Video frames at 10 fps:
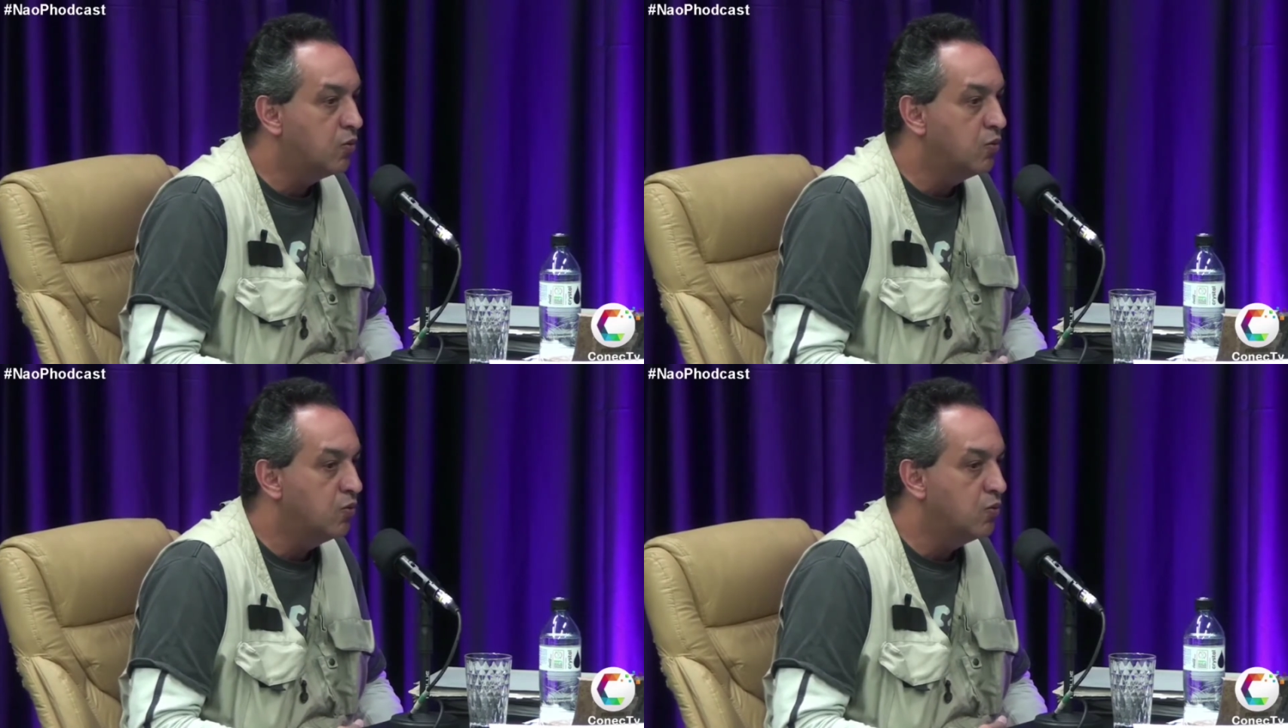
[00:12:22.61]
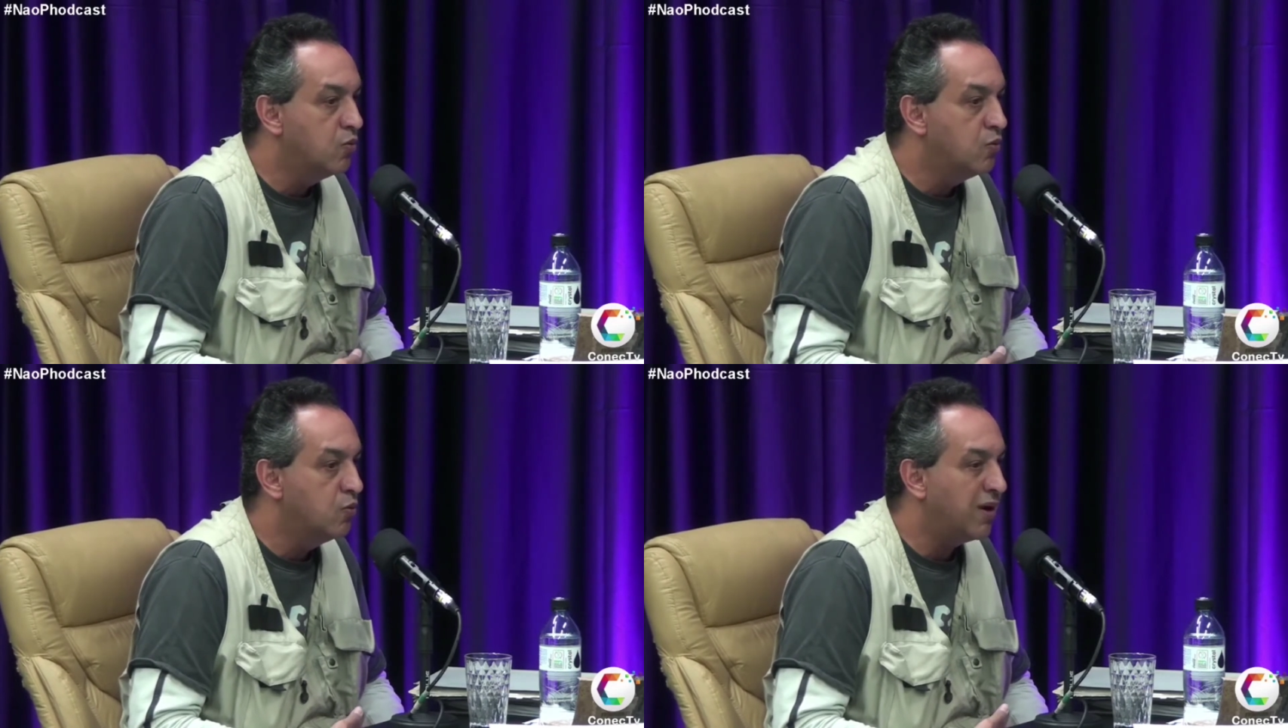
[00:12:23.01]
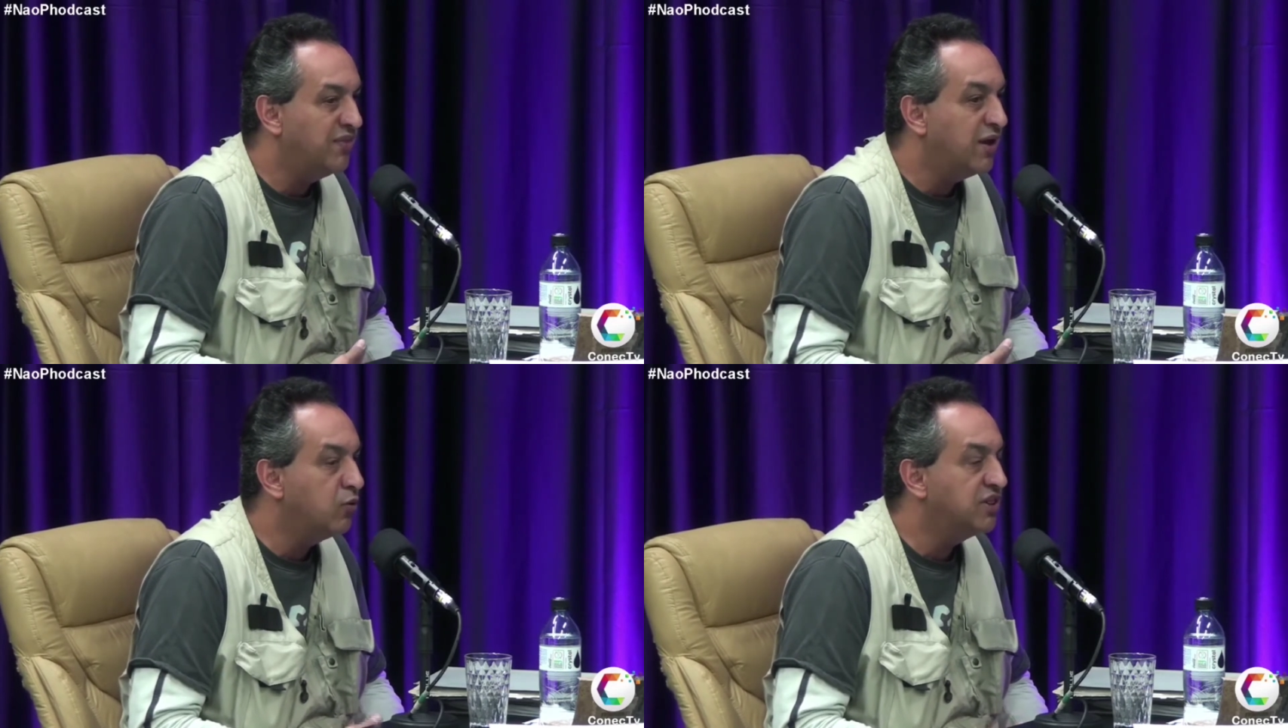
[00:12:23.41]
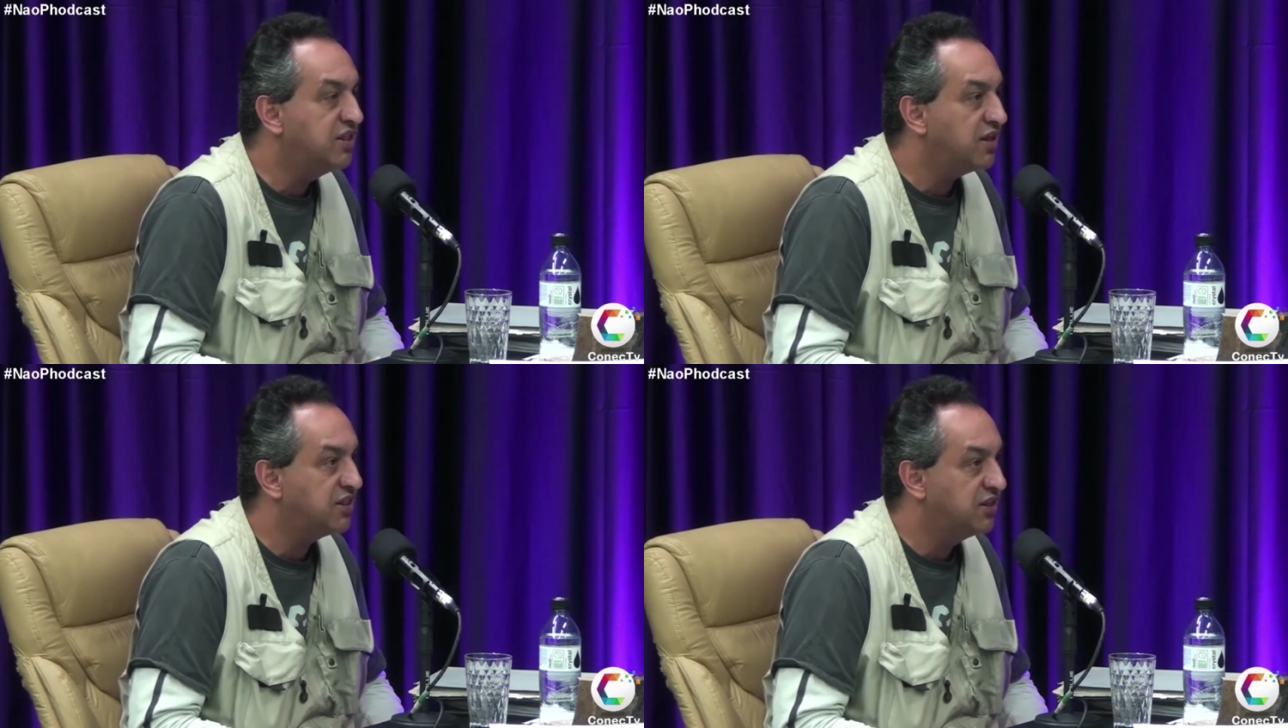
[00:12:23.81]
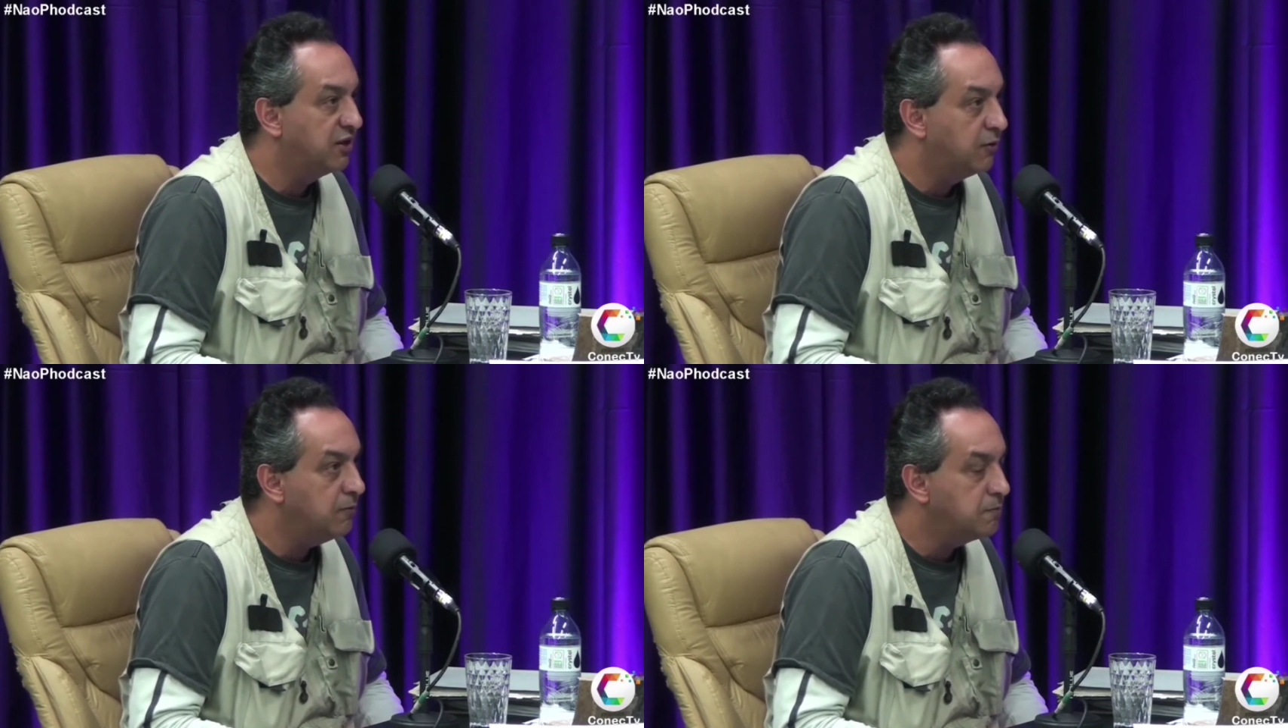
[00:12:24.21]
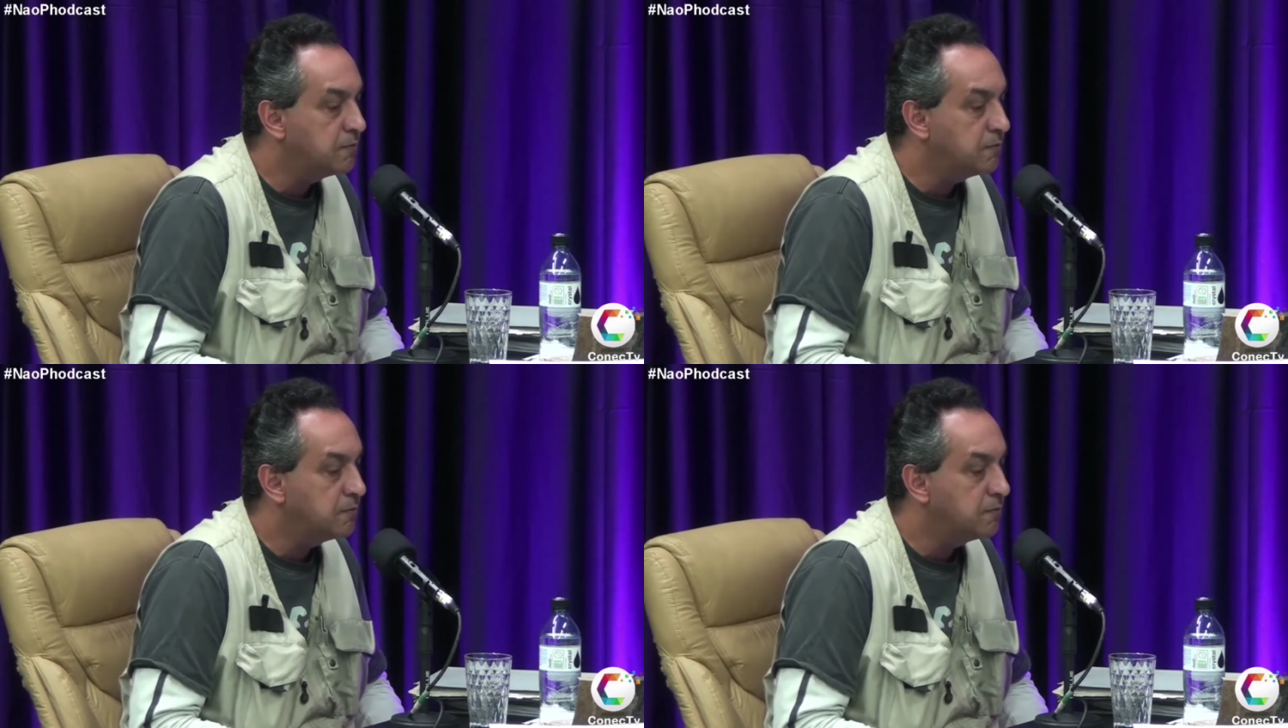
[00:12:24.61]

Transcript: com uma negociação